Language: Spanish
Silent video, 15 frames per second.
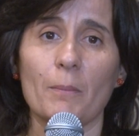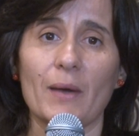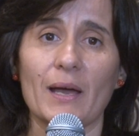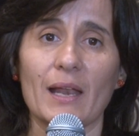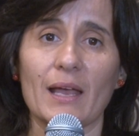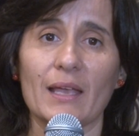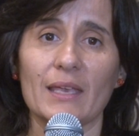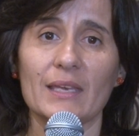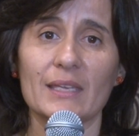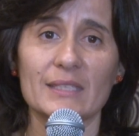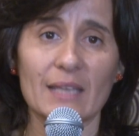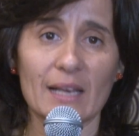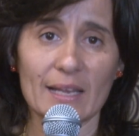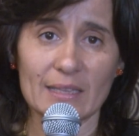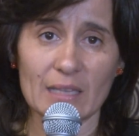para
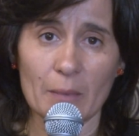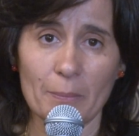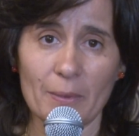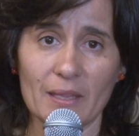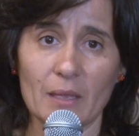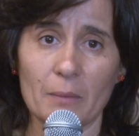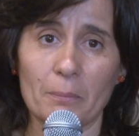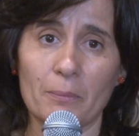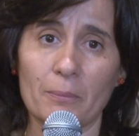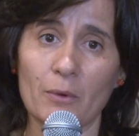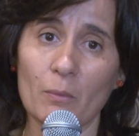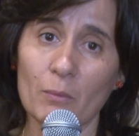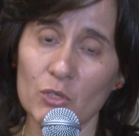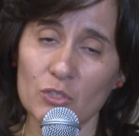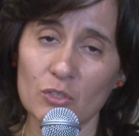iniciar la etapa de
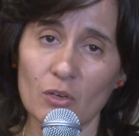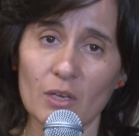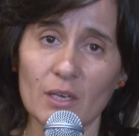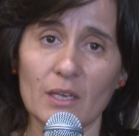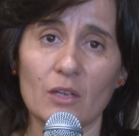promoción